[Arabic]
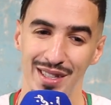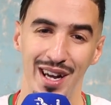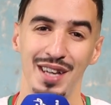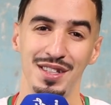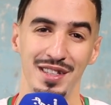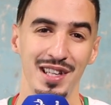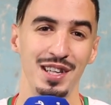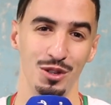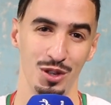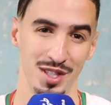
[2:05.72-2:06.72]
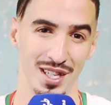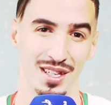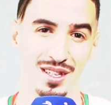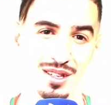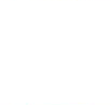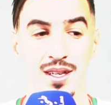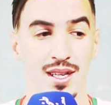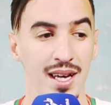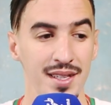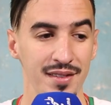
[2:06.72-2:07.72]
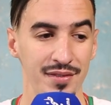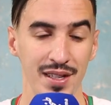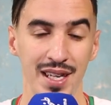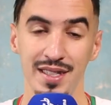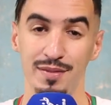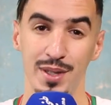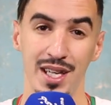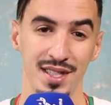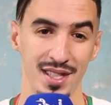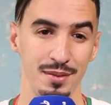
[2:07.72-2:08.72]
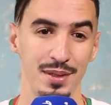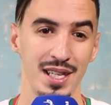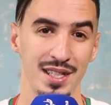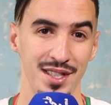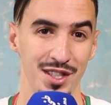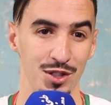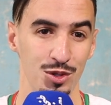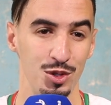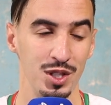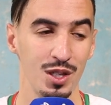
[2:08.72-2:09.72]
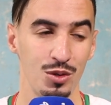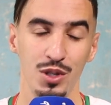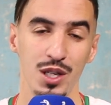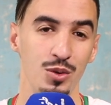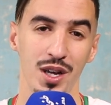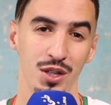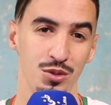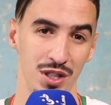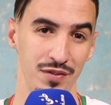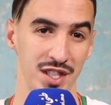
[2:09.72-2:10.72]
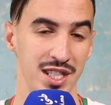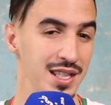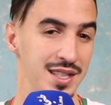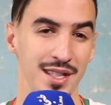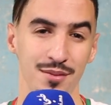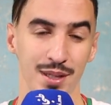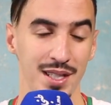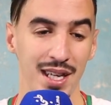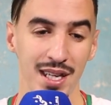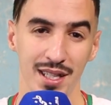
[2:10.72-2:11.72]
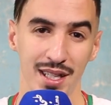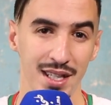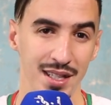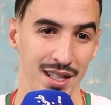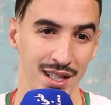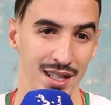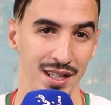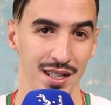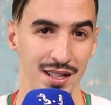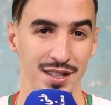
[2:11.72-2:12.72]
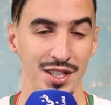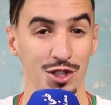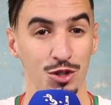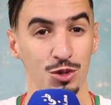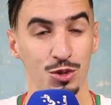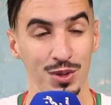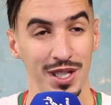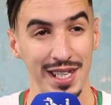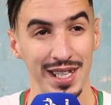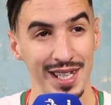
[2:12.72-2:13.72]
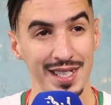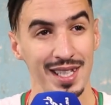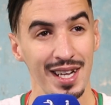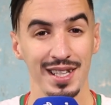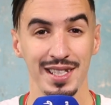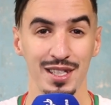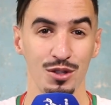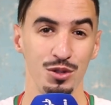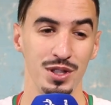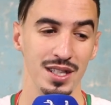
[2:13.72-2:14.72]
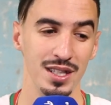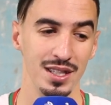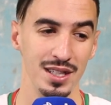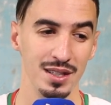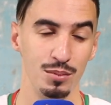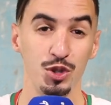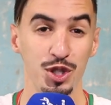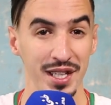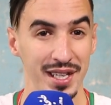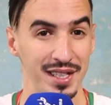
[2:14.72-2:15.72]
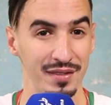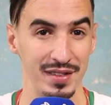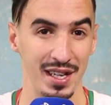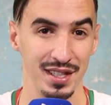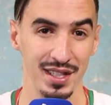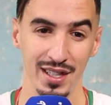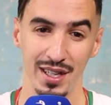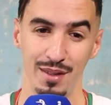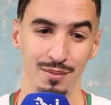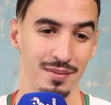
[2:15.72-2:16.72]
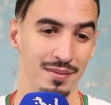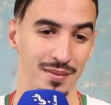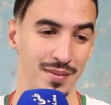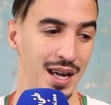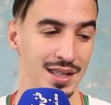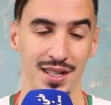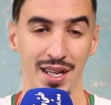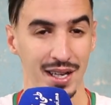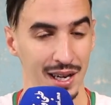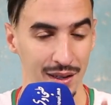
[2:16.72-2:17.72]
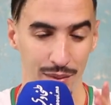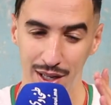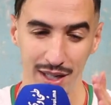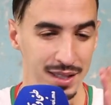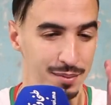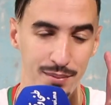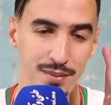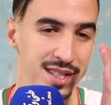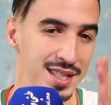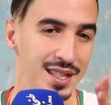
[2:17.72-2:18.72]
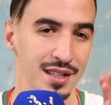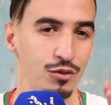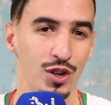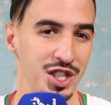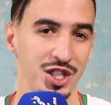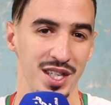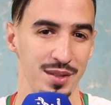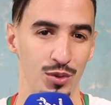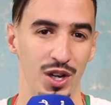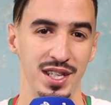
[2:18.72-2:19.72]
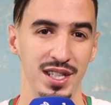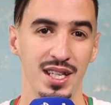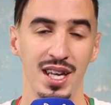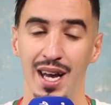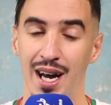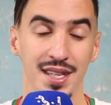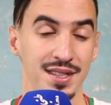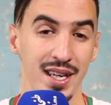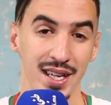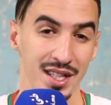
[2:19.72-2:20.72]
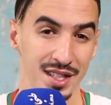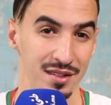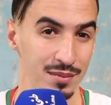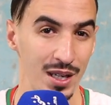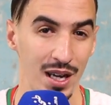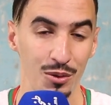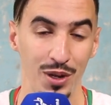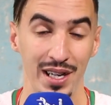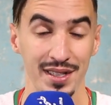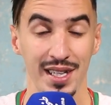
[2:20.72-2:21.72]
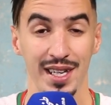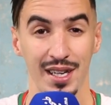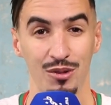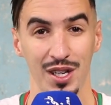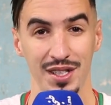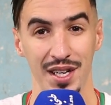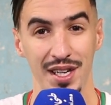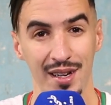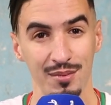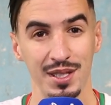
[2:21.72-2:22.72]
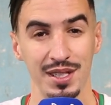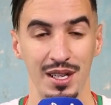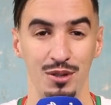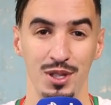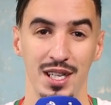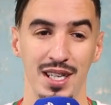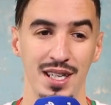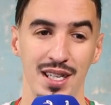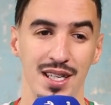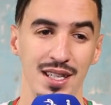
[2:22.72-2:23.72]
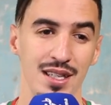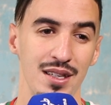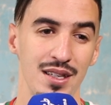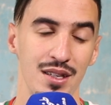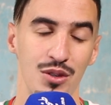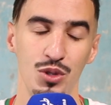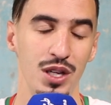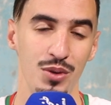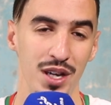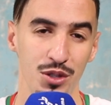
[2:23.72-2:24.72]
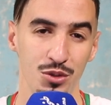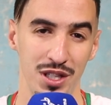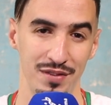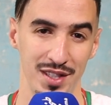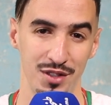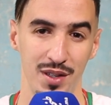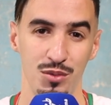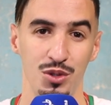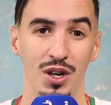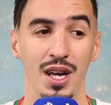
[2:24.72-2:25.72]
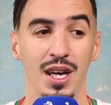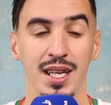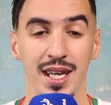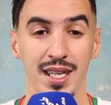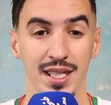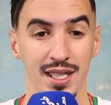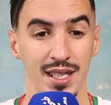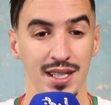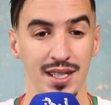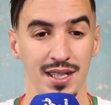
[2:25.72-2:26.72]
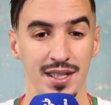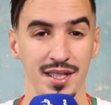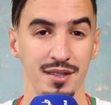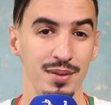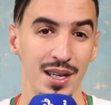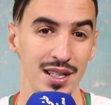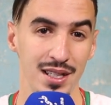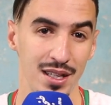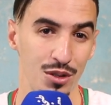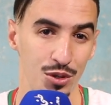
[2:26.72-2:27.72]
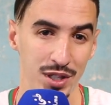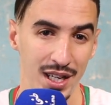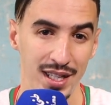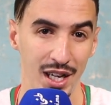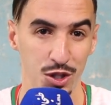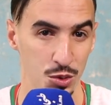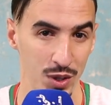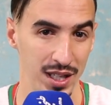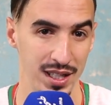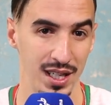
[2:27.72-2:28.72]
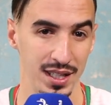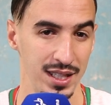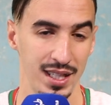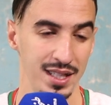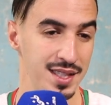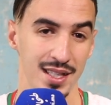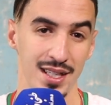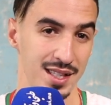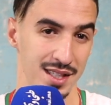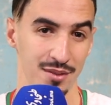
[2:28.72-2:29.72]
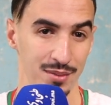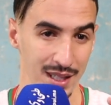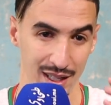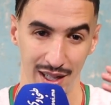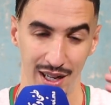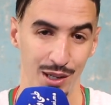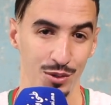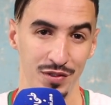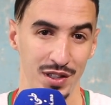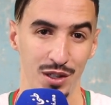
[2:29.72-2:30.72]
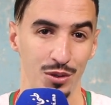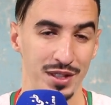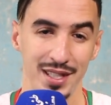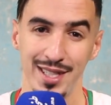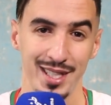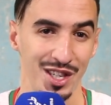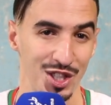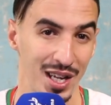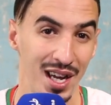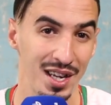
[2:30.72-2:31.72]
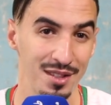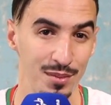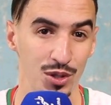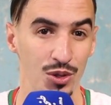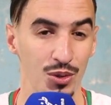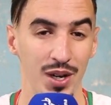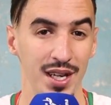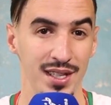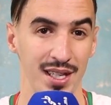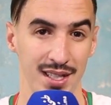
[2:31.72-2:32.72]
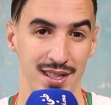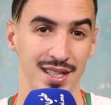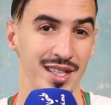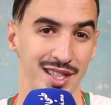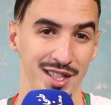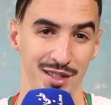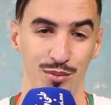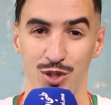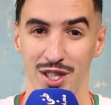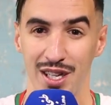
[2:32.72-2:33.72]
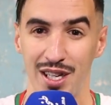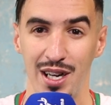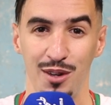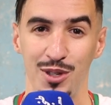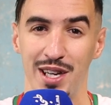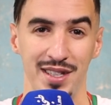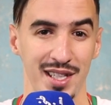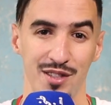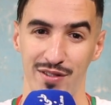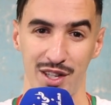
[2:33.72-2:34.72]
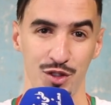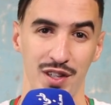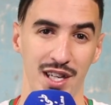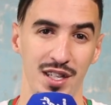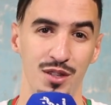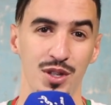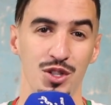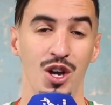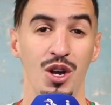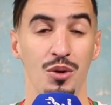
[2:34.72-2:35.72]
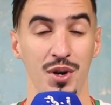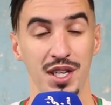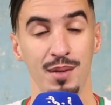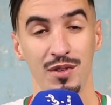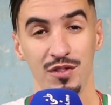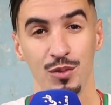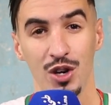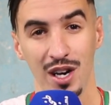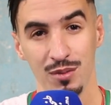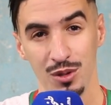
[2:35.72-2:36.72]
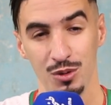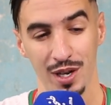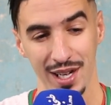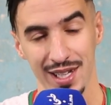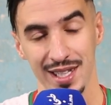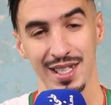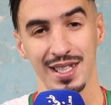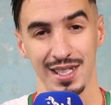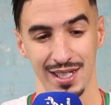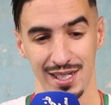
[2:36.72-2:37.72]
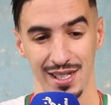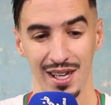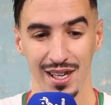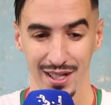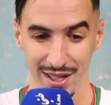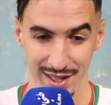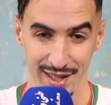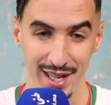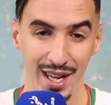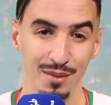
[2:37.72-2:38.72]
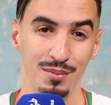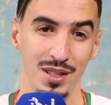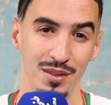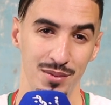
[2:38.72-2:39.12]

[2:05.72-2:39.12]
عدد لا يحصى الهدف الهدف من هذه التطبيقات التجسسيه كل واحد وكيفاش كاين كاين كاين كاين تجسس ولا كاين اختراق اللي كيكون آه، مستهدف يعني آه، عن طريق آه، يعني مستهدف واحد الشخص معين عن طريق تطبيق او لا عن طريق واحد الرابط او لا كل واحد وكيفاش فهمتوا كاين آه، تطبيق اللي كيكون يعني عشوائي يعني كينزل لك تطبيق ها هو فينا هو تيليشارجي الغرض منه هو انك تيليشارجي الموسيقى او لانك تتفرج في القنوات وانما في المقابل هو راه كي كي كي كيستعن